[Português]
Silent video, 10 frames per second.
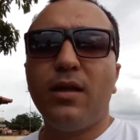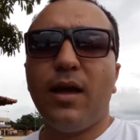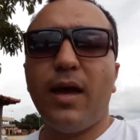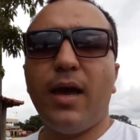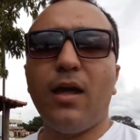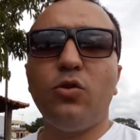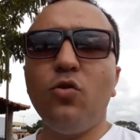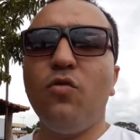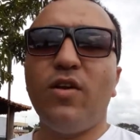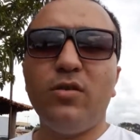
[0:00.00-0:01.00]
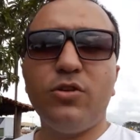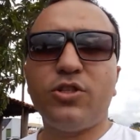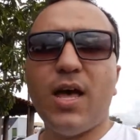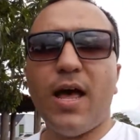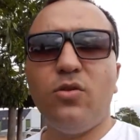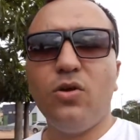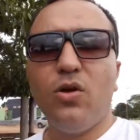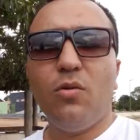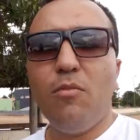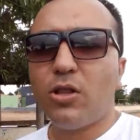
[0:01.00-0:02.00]
é, do governo do estado
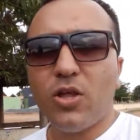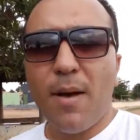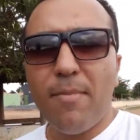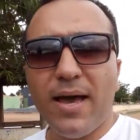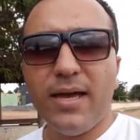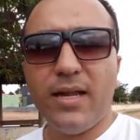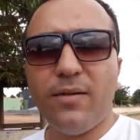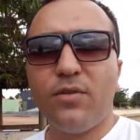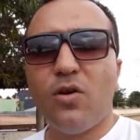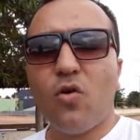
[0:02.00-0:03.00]
montar uma barreira,